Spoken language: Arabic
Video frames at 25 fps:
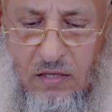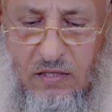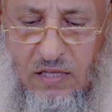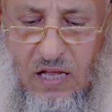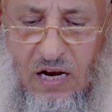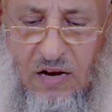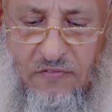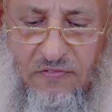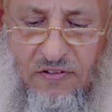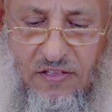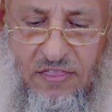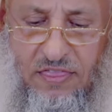
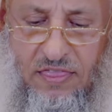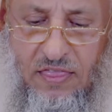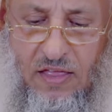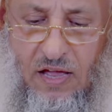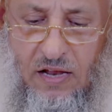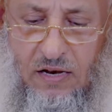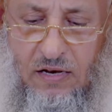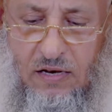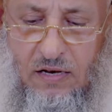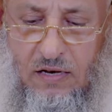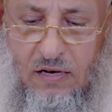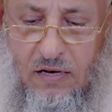اختلف
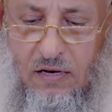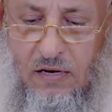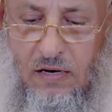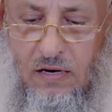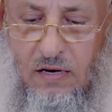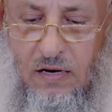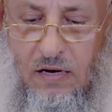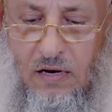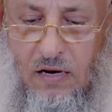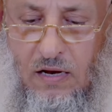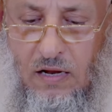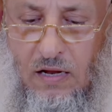اثنان
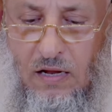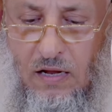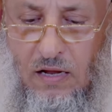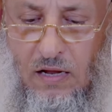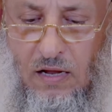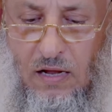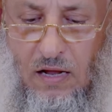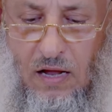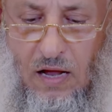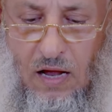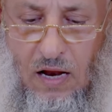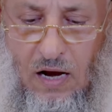
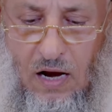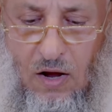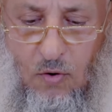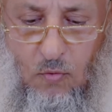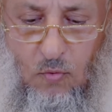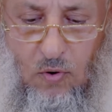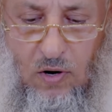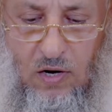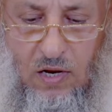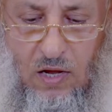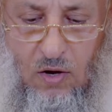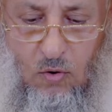
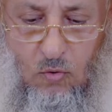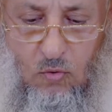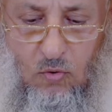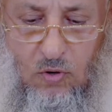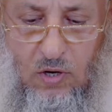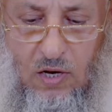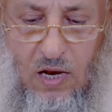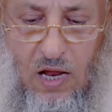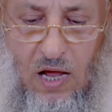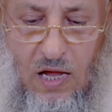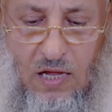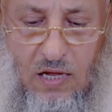الأول
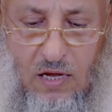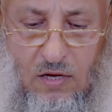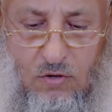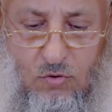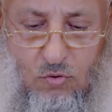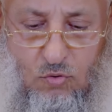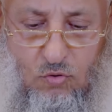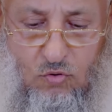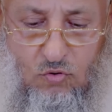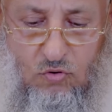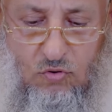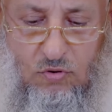يقول لا
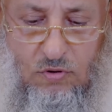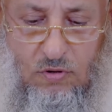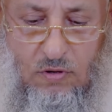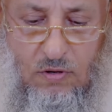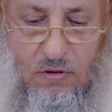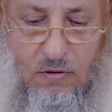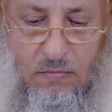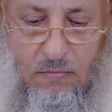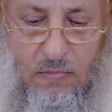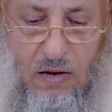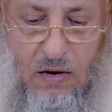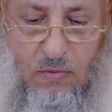يجوز
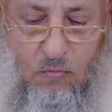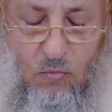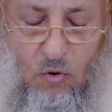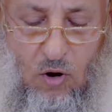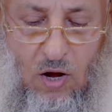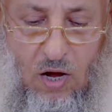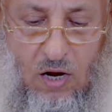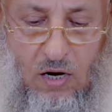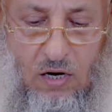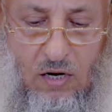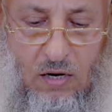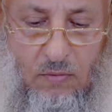بل
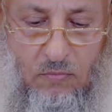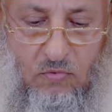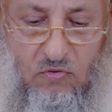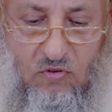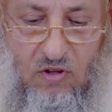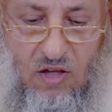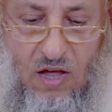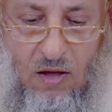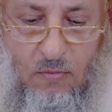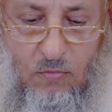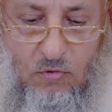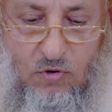محرم
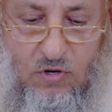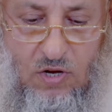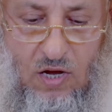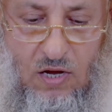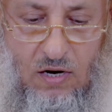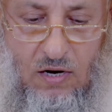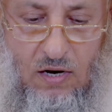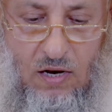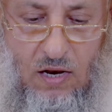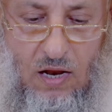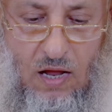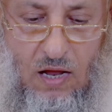صيام
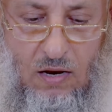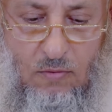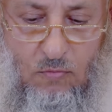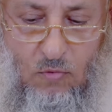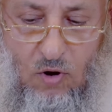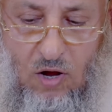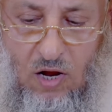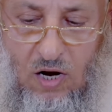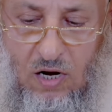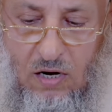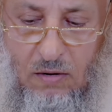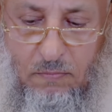شهر الله
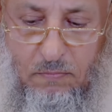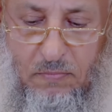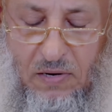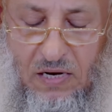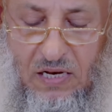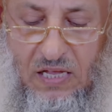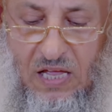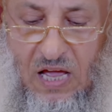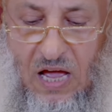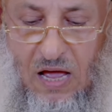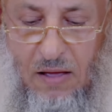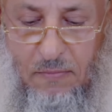المحرم
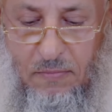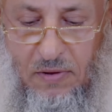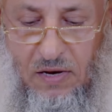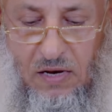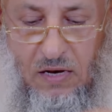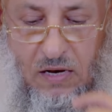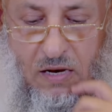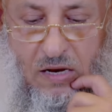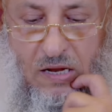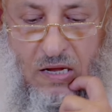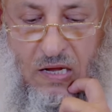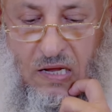
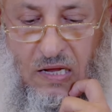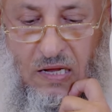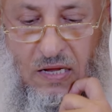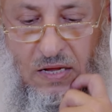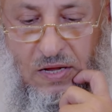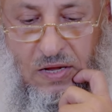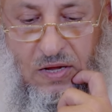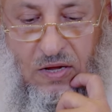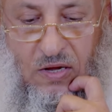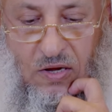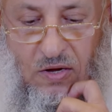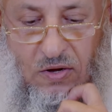بالكامل
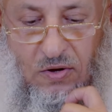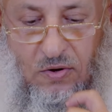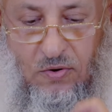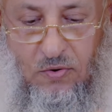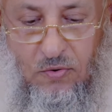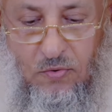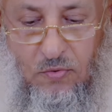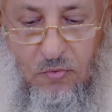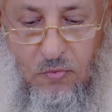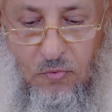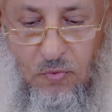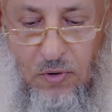
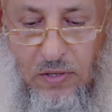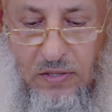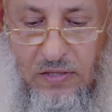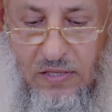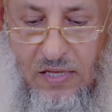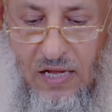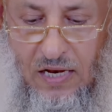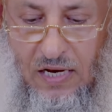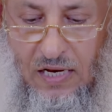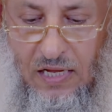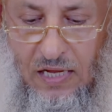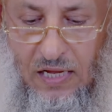
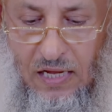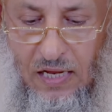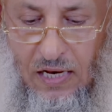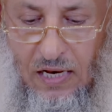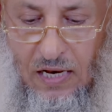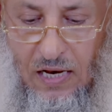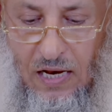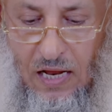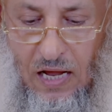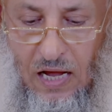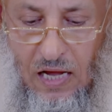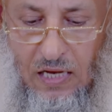
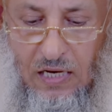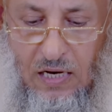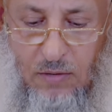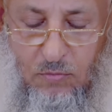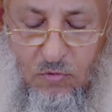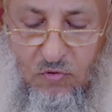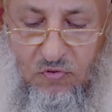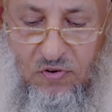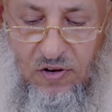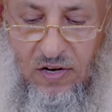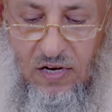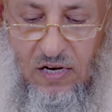والدليل
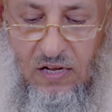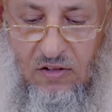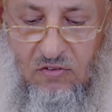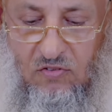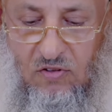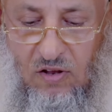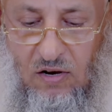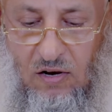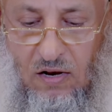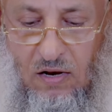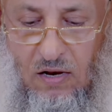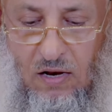عدم فعله
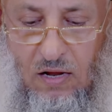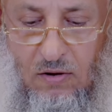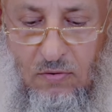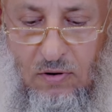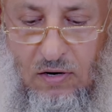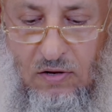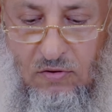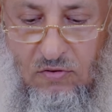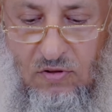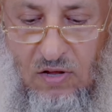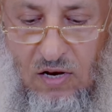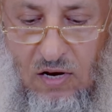صلى
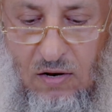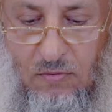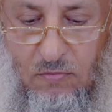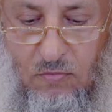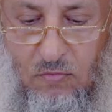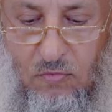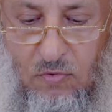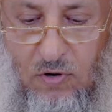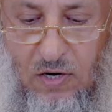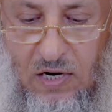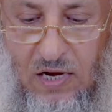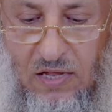الله عليه وسلم
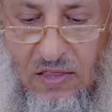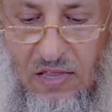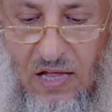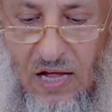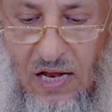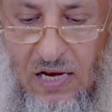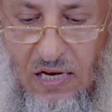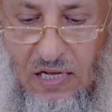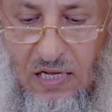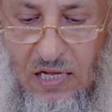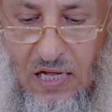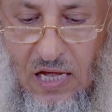
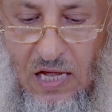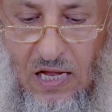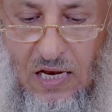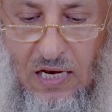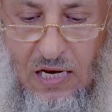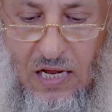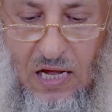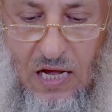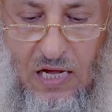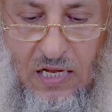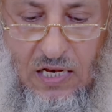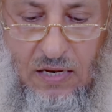وكذلك
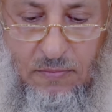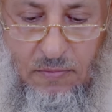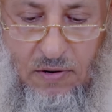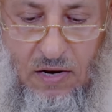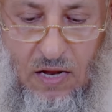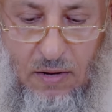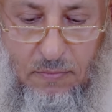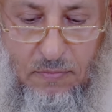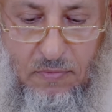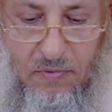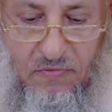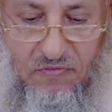لعدم
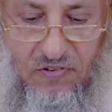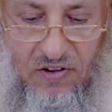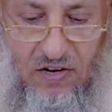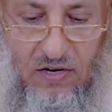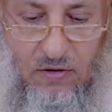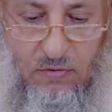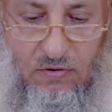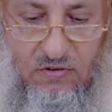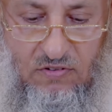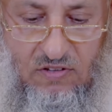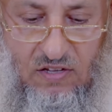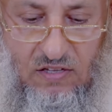الأمر
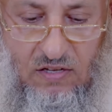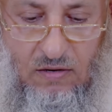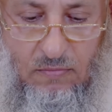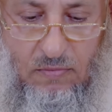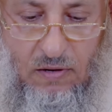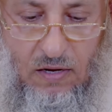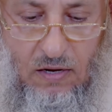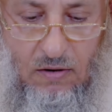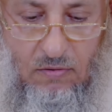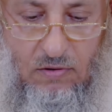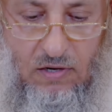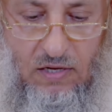بفعله
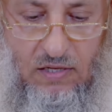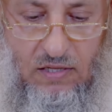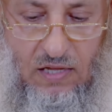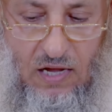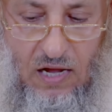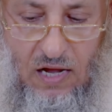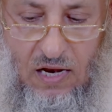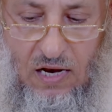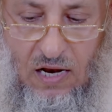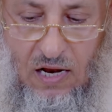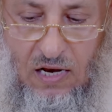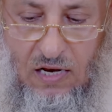ويستدل بقوله
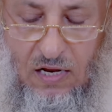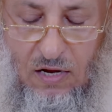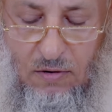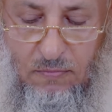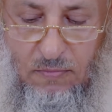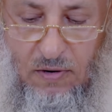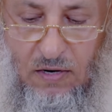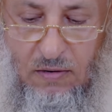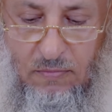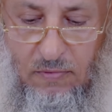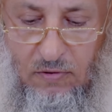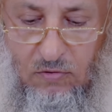تعالى
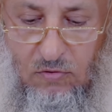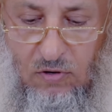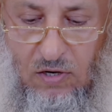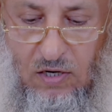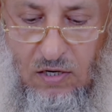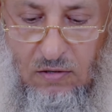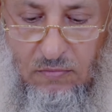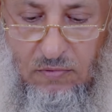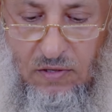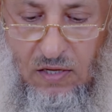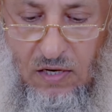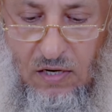اليوم أكملت
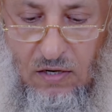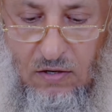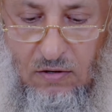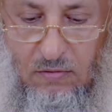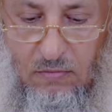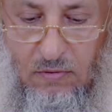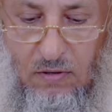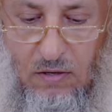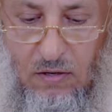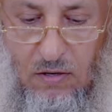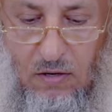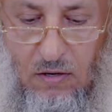لكم دينكم